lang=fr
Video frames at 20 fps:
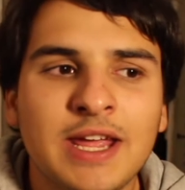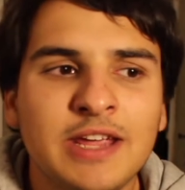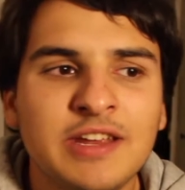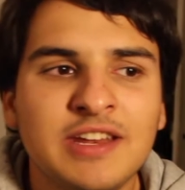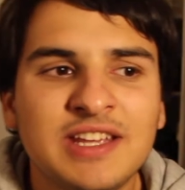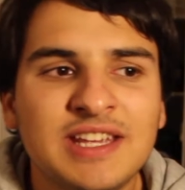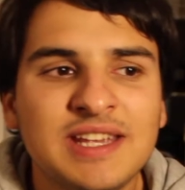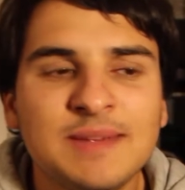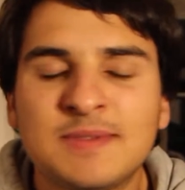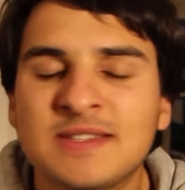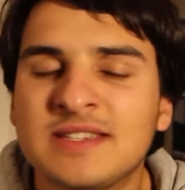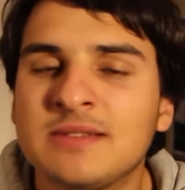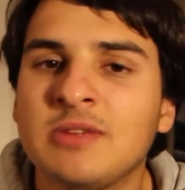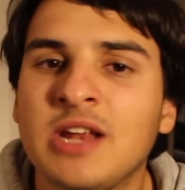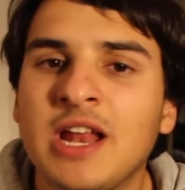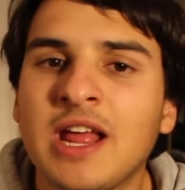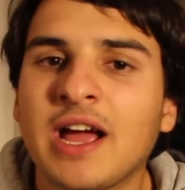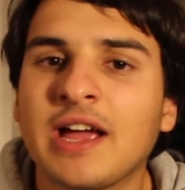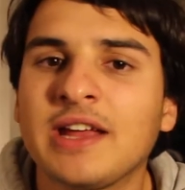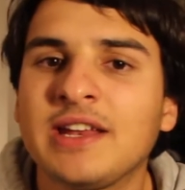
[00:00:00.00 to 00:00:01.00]
et une équipe
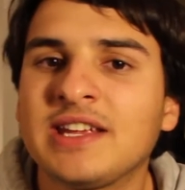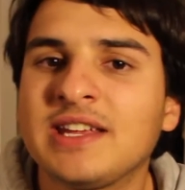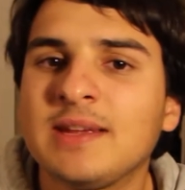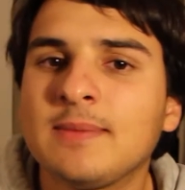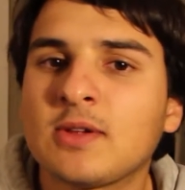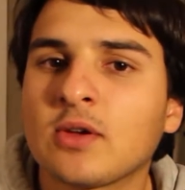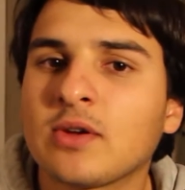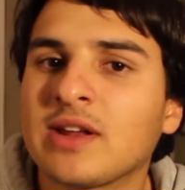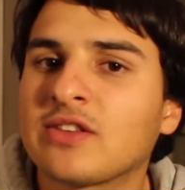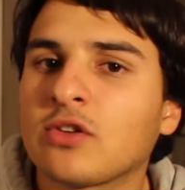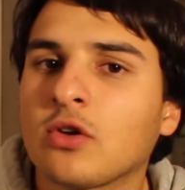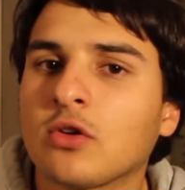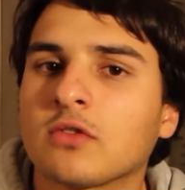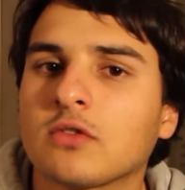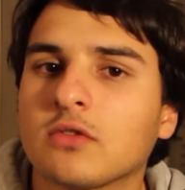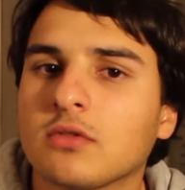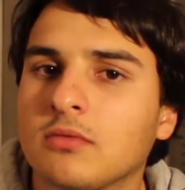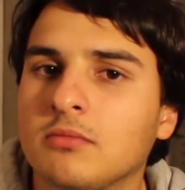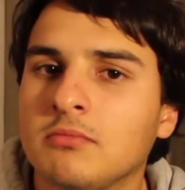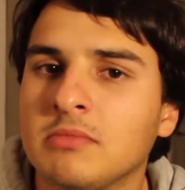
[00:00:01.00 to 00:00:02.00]
similaire à une équipe qui en a
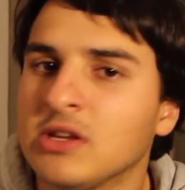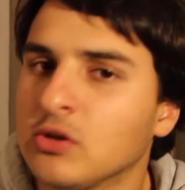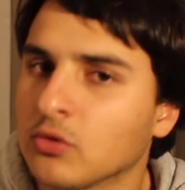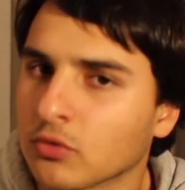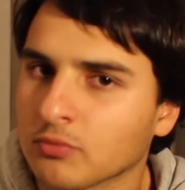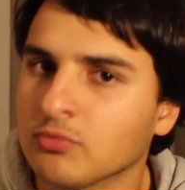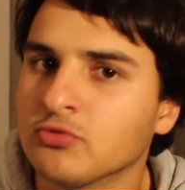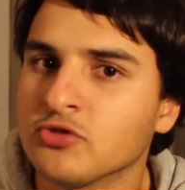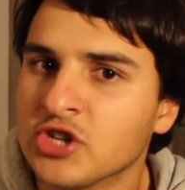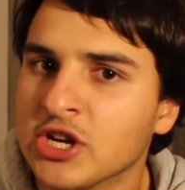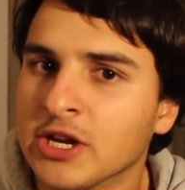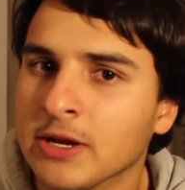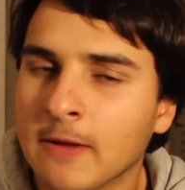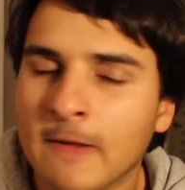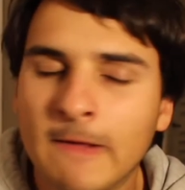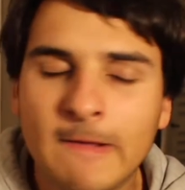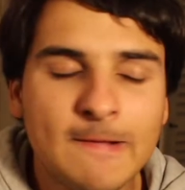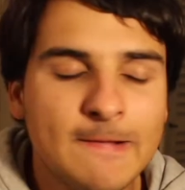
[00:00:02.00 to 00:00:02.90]
30 millions de budget.